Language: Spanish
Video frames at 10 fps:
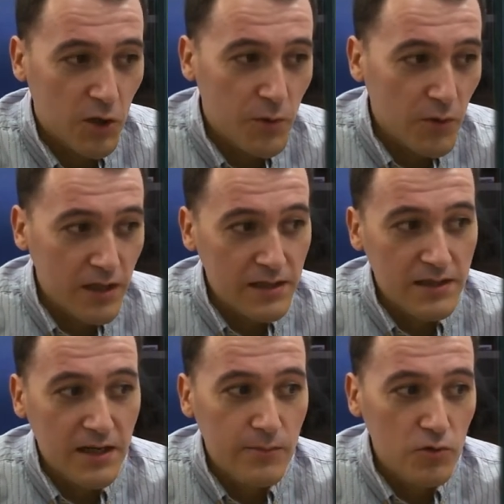No me voy a
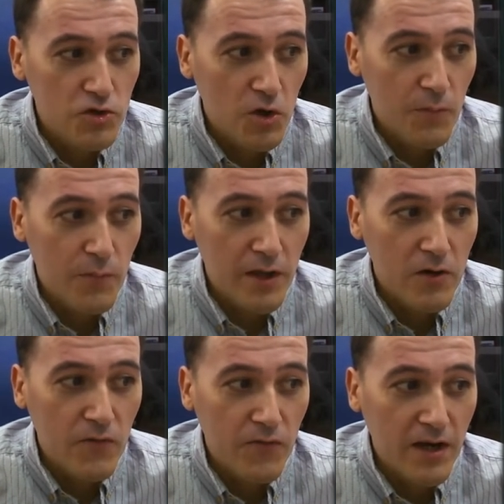detener mucho,
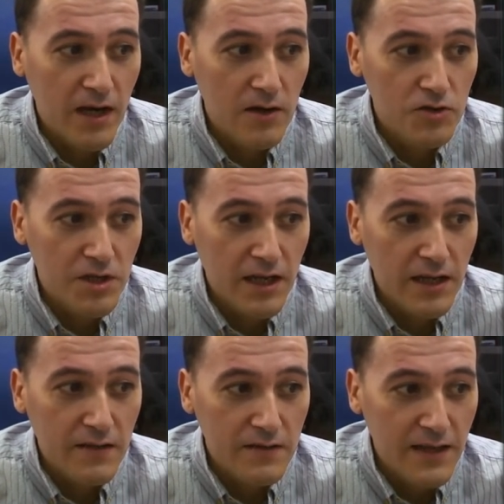pero fijaos
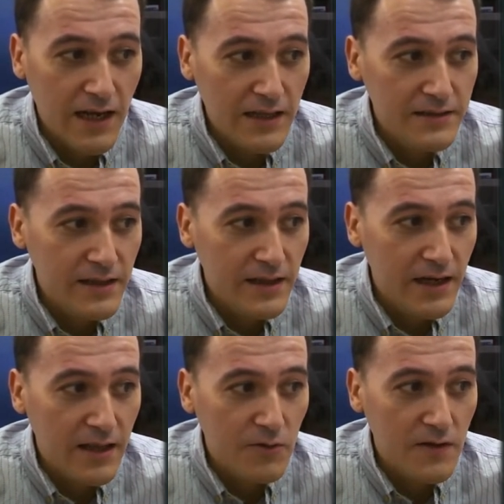que delante de
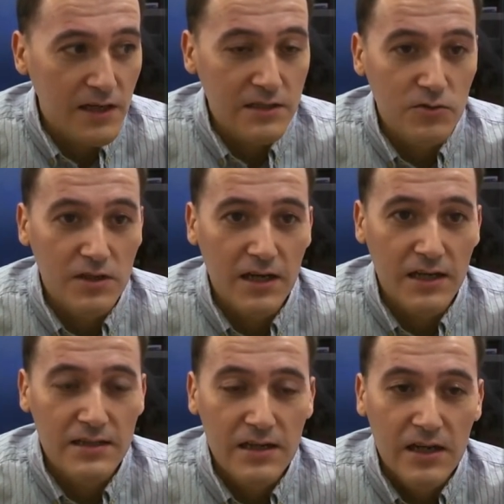cada una de las
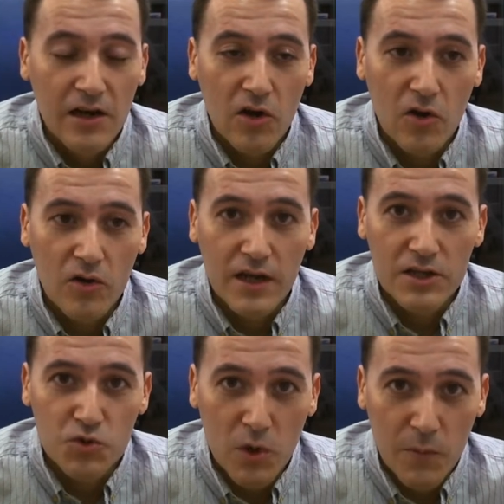rutinas lo que
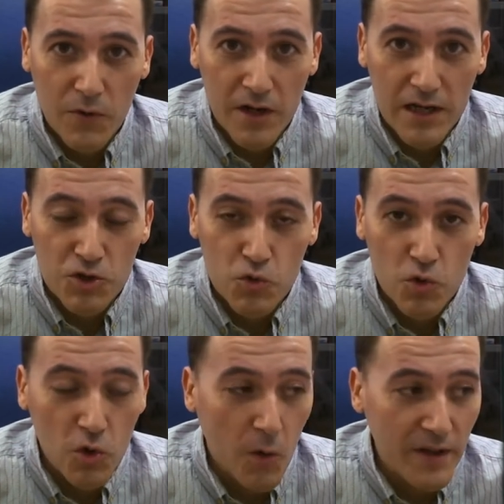suelo poner es
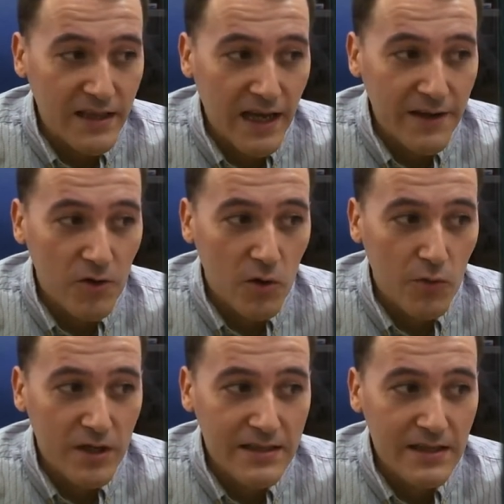un comentario
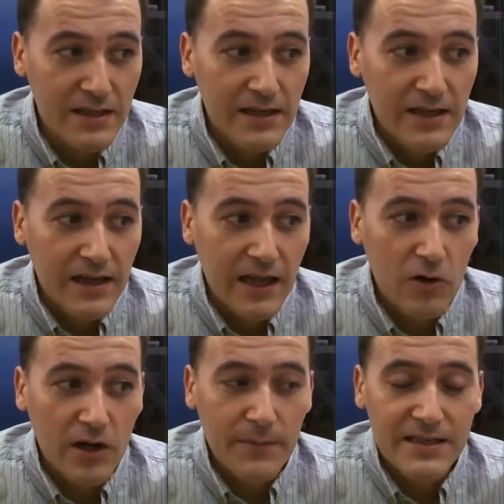como este, que
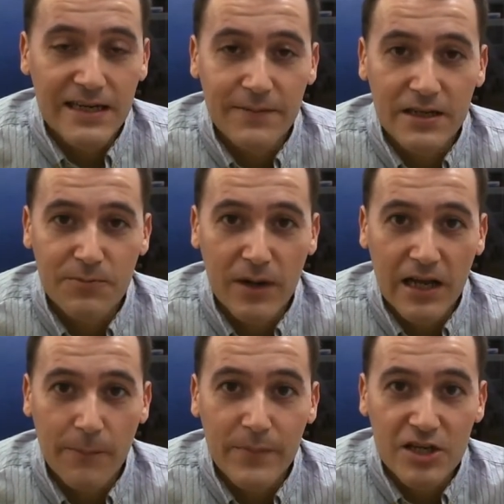lo que me sirve es
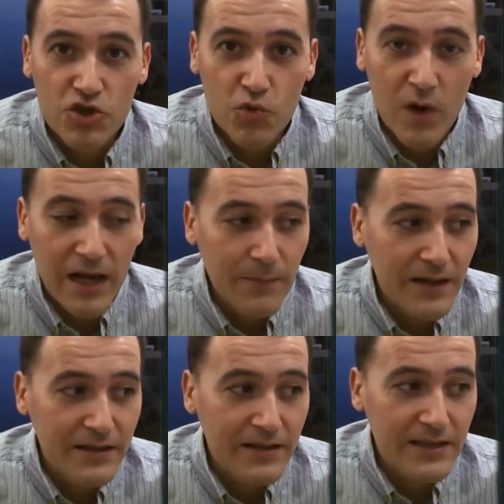para
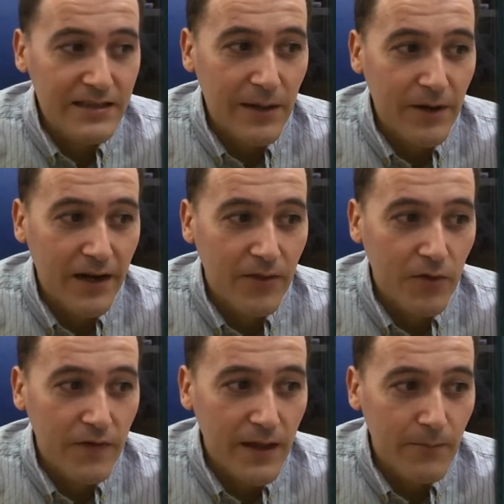visualmente saber
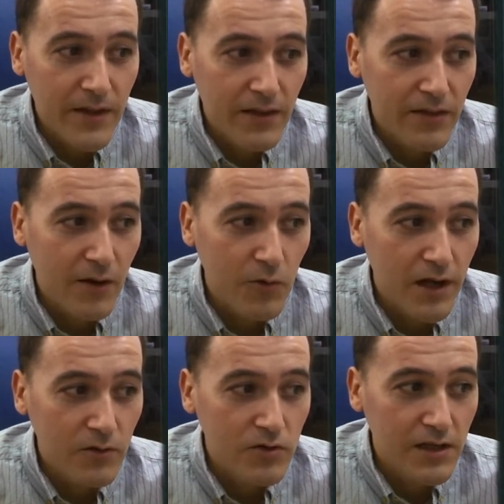dónde empieza
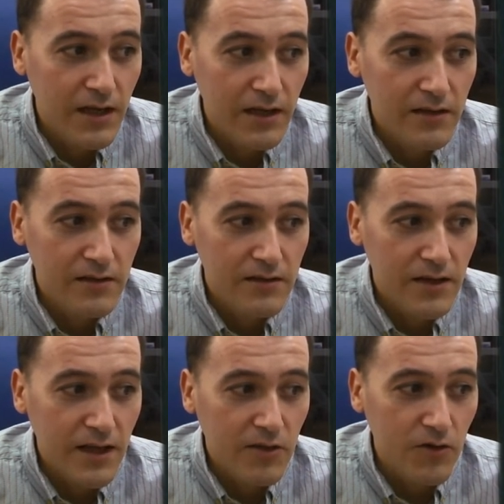una rutina
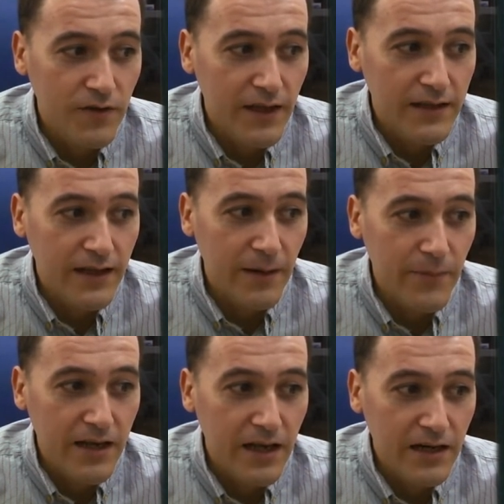y dónde
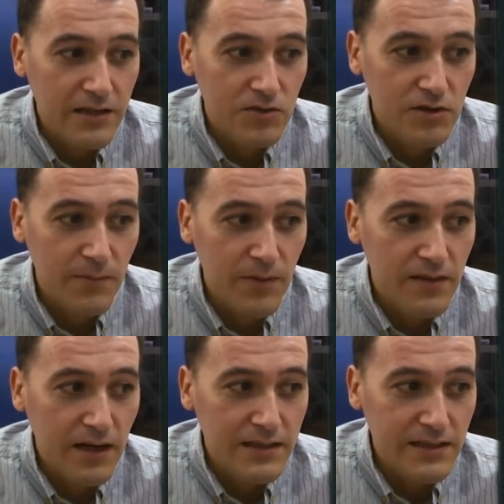termina, que es donde
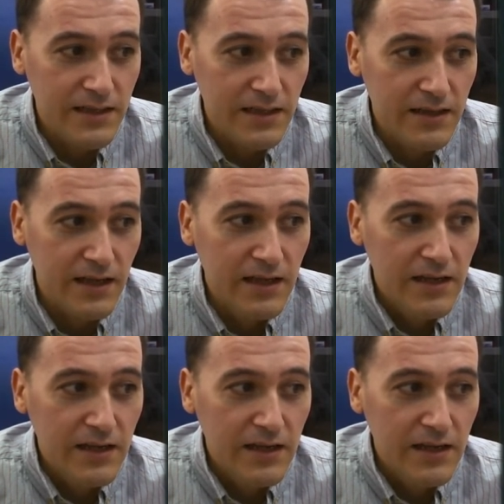empieza la siguiente.